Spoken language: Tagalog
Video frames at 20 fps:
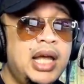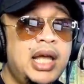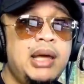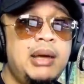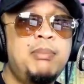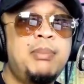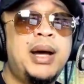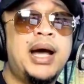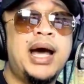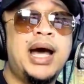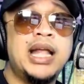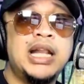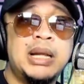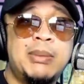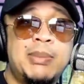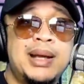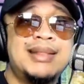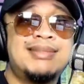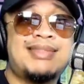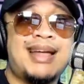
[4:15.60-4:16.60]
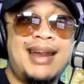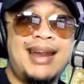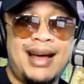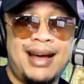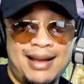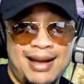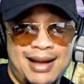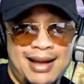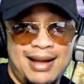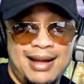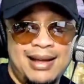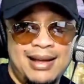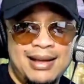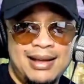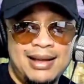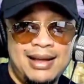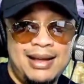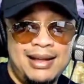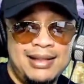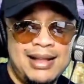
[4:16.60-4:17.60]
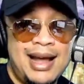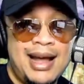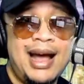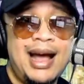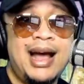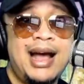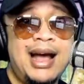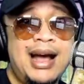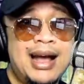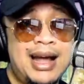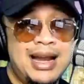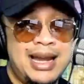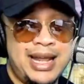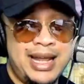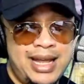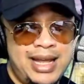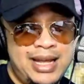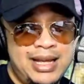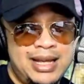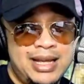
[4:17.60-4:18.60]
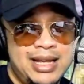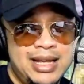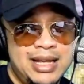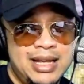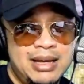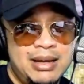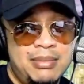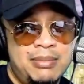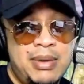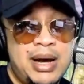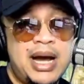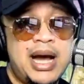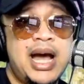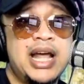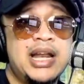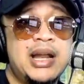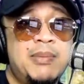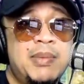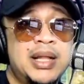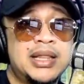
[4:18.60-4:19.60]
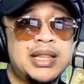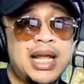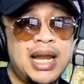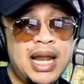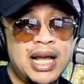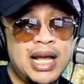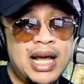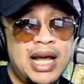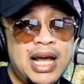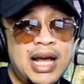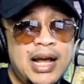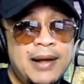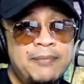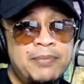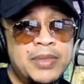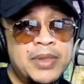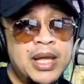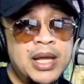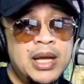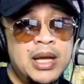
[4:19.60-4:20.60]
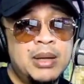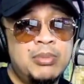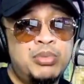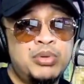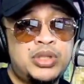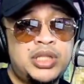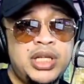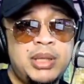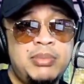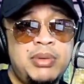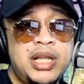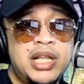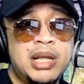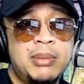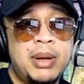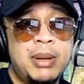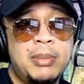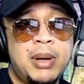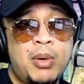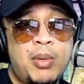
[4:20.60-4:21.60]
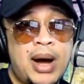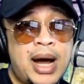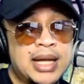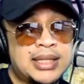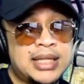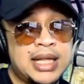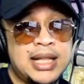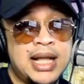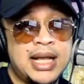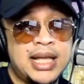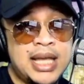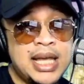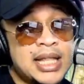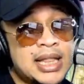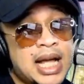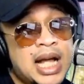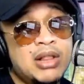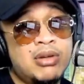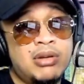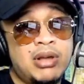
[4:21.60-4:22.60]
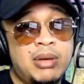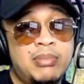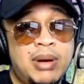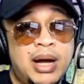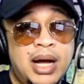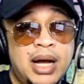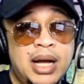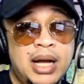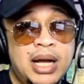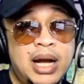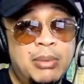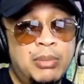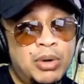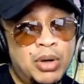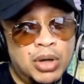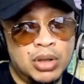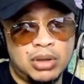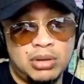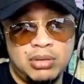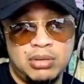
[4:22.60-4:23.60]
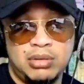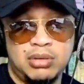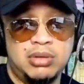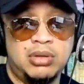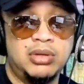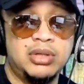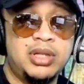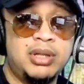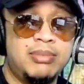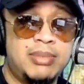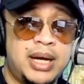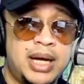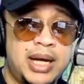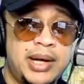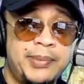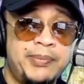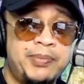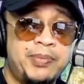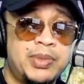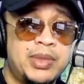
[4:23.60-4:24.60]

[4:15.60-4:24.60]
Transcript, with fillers: Eh baka naman talaga nakakagaling. Baka naman talaga posible na mabawasan ng kita ng ibang gamot. O, di ba?